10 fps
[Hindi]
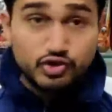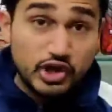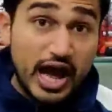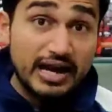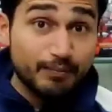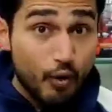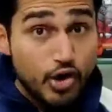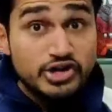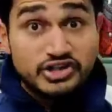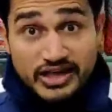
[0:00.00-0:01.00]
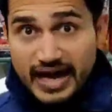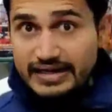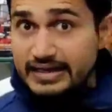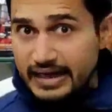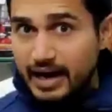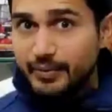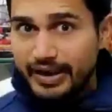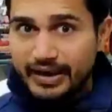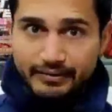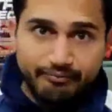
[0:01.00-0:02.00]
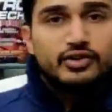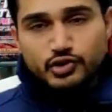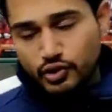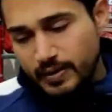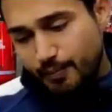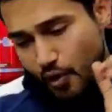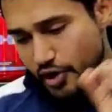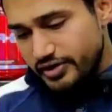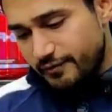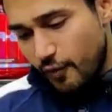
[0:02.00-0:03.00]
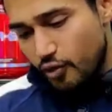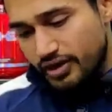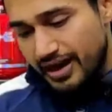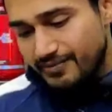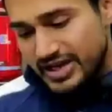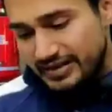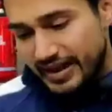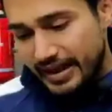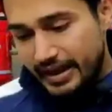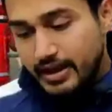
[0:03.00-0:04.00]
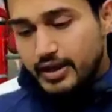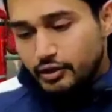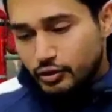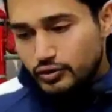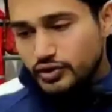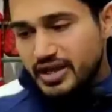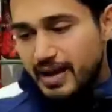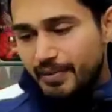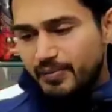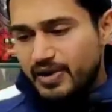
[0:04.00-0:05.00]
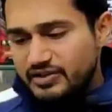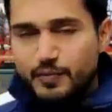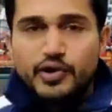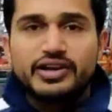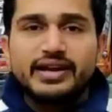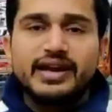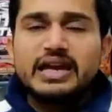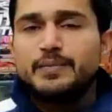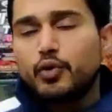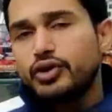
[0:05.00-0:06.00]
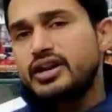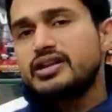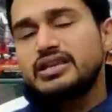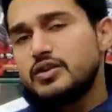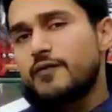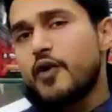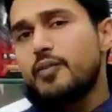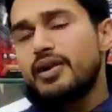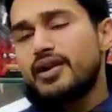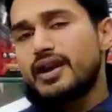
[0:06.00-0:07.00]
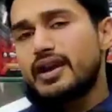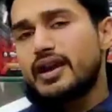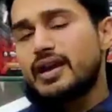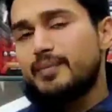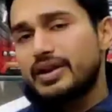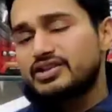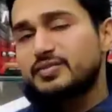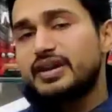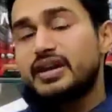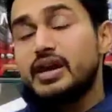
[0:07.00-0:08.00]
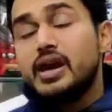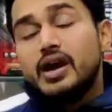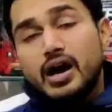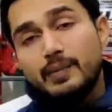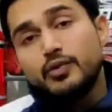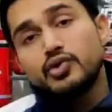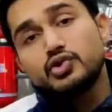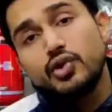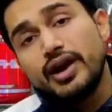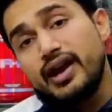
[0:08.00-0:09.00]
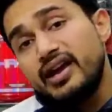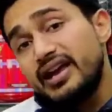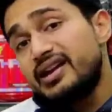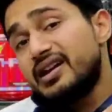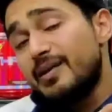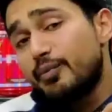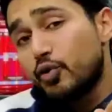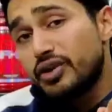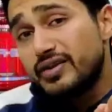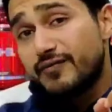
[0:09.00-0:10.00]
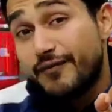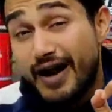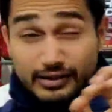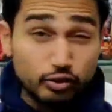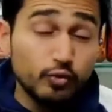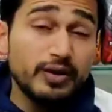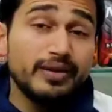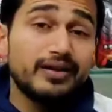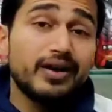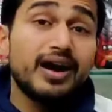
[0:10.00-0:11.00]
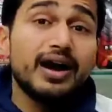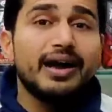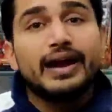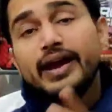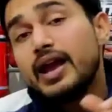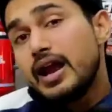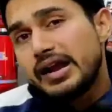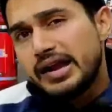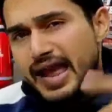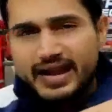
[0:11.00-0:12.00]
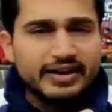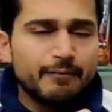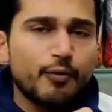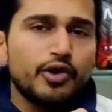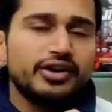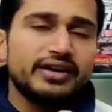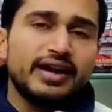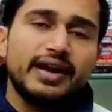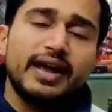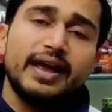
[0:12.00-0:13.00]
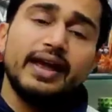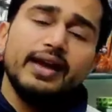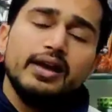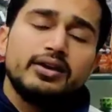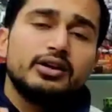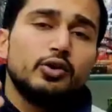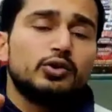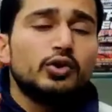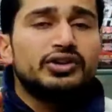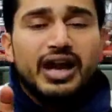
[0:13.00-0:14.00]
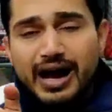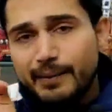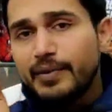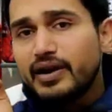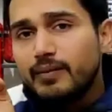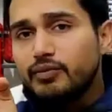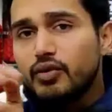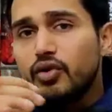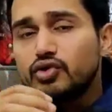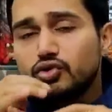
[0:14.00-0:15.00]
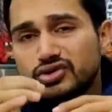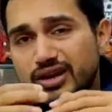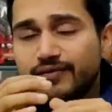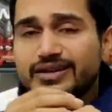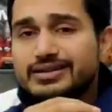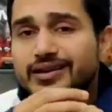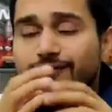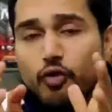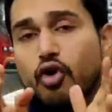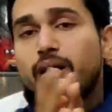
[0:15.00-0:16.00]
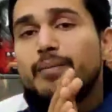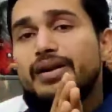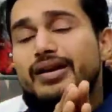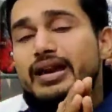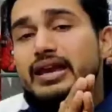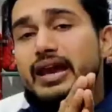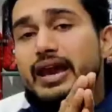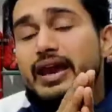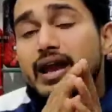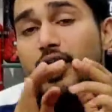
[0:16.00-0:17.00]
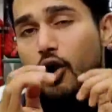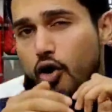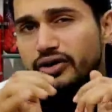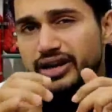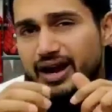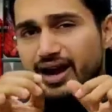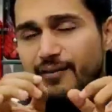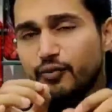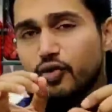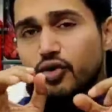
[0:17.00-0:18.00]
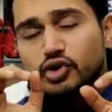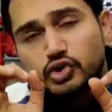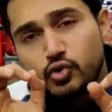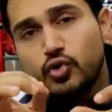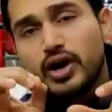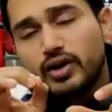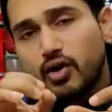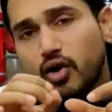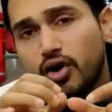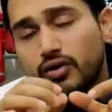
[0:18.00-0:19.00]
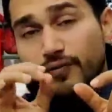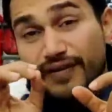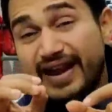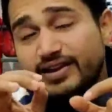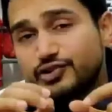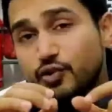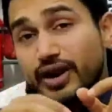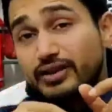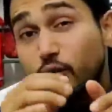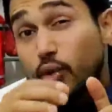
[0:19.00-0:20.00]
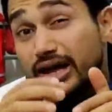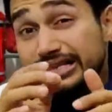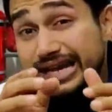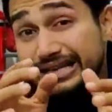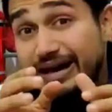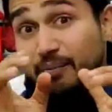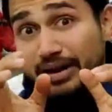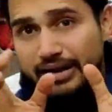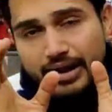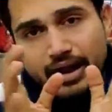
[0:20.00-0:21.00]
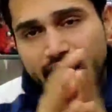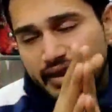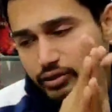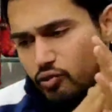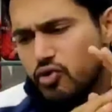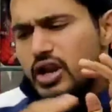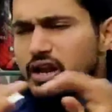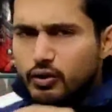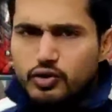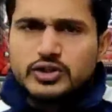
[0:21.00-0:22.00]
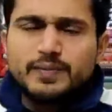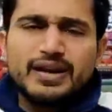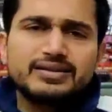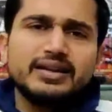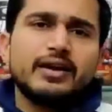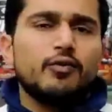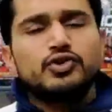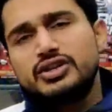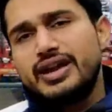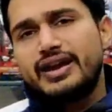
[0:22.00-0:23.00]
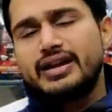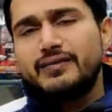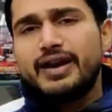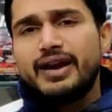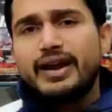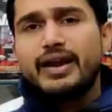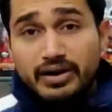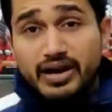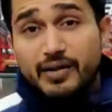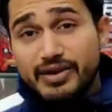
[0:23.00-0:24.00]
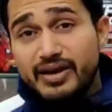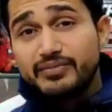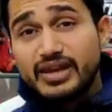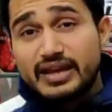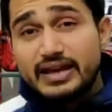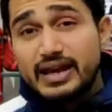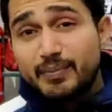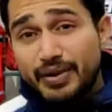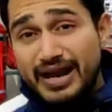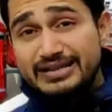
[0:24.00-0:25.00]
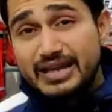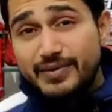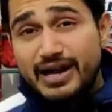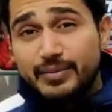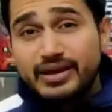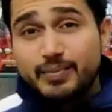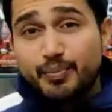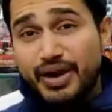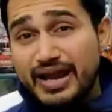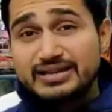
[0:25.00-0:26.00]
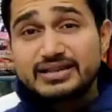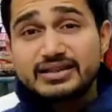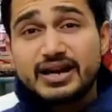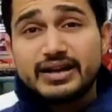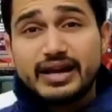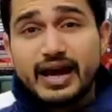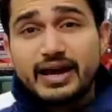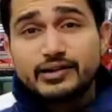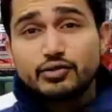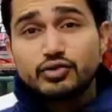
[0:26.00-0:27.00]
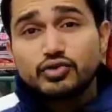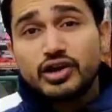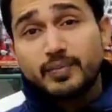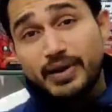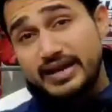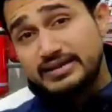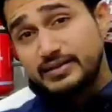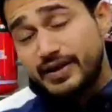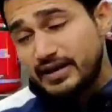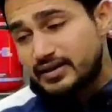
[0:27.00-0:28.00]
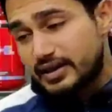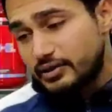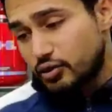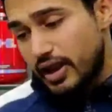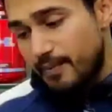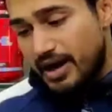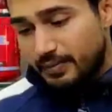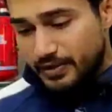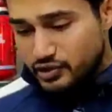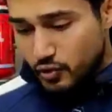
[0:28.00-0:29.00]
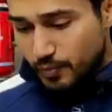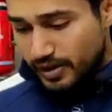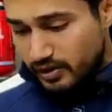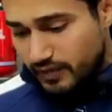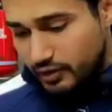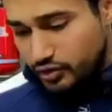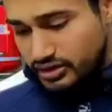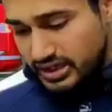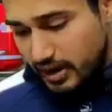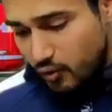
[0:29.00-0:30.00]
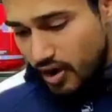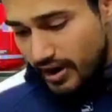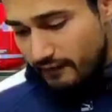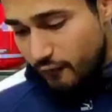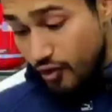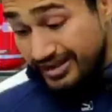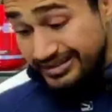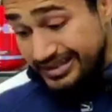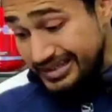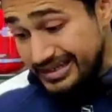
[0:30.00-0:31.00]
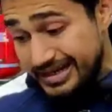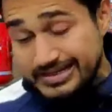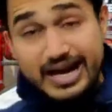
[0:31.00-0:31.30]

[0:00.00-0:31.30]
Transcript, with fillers: तो चार पॉइंट पॉइंट चार ग्राम है जो कि 0.4 ग्राम ज़्यादा है तो दोस्तों यहाँ पर प्लस पॉइंट ये है कि प्रोटीन की तीनों फॉर्म मिल रही हैं प्लस में हमको जो है एक ग्राम प्रोटीन फालतू भी मिल रहा है नेगेटिव पॉइंट ये है कि दोस्तों यहाँ पर हमको जो सर्विंग्स हैं वो कम मिल रही हैं और यहाँ हमको शुगर और फैट जो है थोड़ा ज़्यादा मिल रहा है तो कुछ प्लस हैं कुछ नेगेटिव हैं बट अभी हम देखेंगे प्राइस के बारे में कि प्राइस इसका क्या है तो दोस्तों अगर प्राइस की बात करें तो एम जो पर्ल वालों ने दिया हुआ है वो है तीन